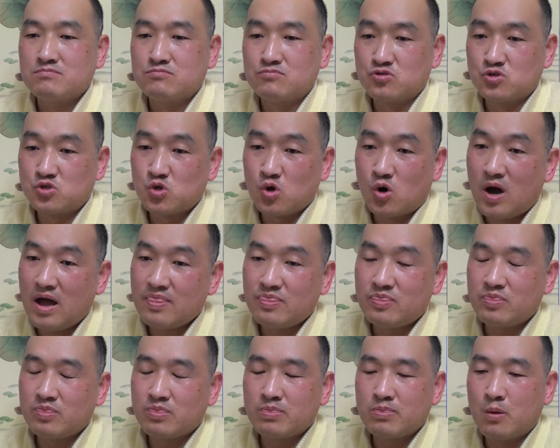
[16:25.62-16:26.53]

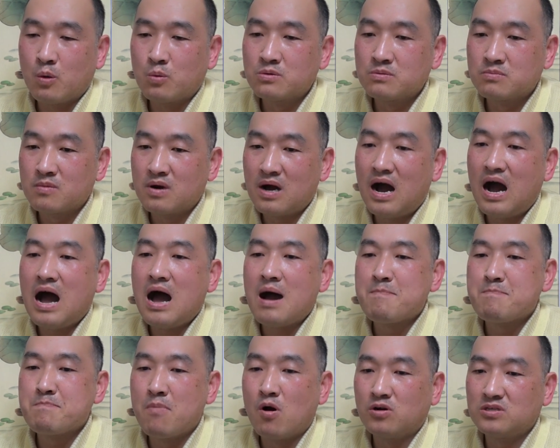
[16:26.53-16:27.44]
무성한
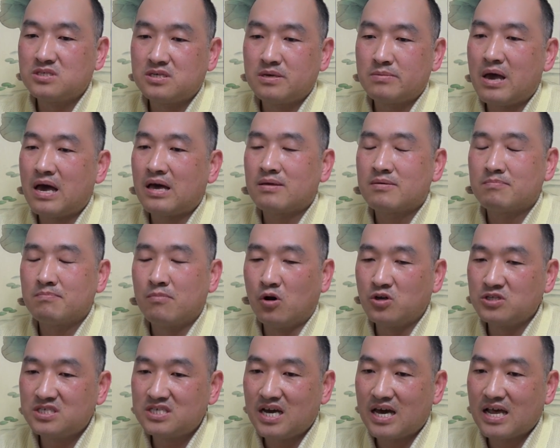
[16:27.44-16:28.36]
녹음과
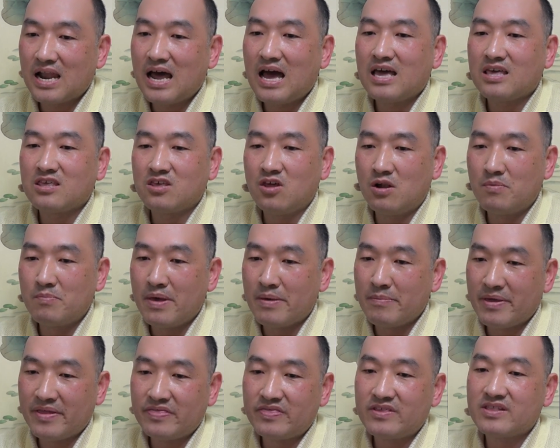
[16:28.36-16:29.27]
머지않아
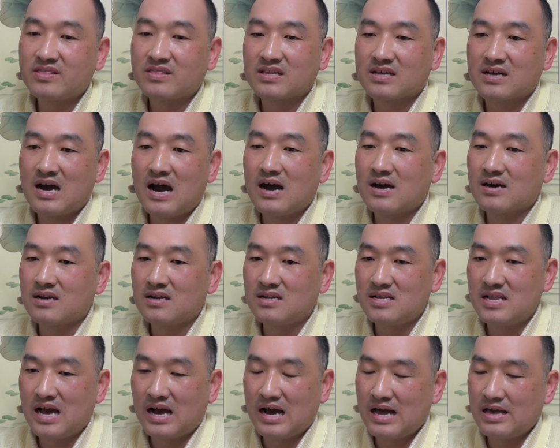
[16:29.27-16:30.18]
열매 맺는
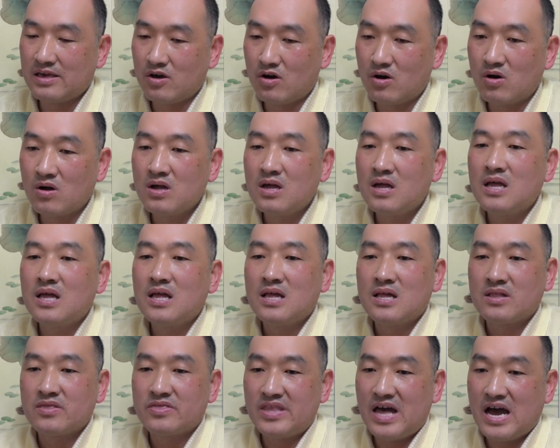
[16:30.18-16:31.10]
가을을 향하여
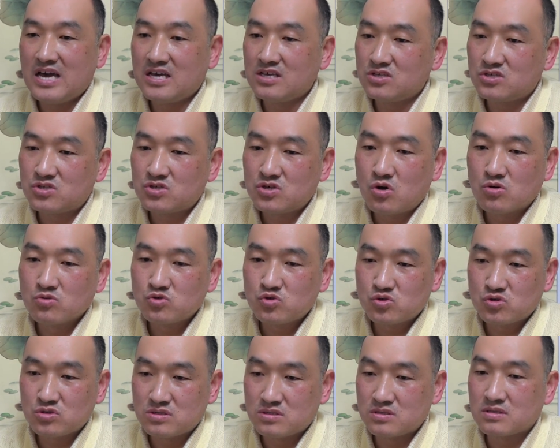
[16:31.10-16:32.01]
나의
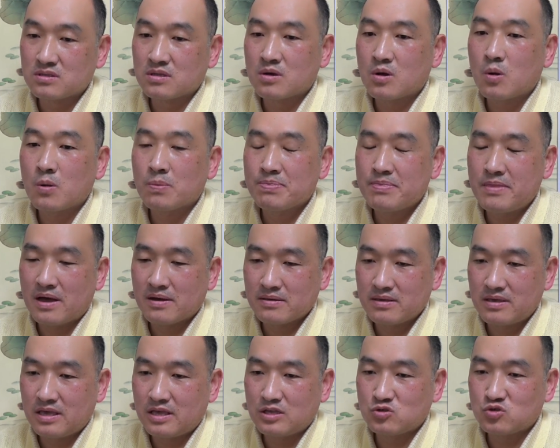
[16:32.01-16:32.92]
청춘은
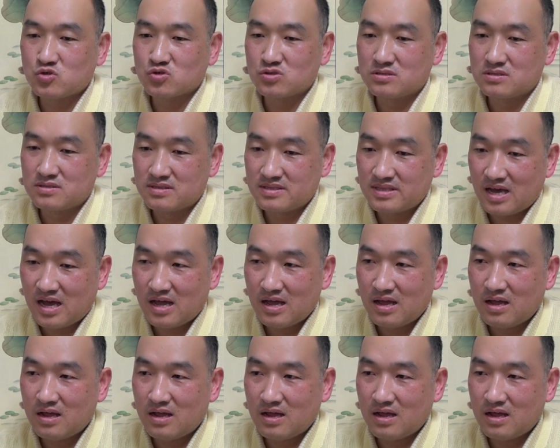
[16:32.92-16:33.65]
꽃답게 죽는다.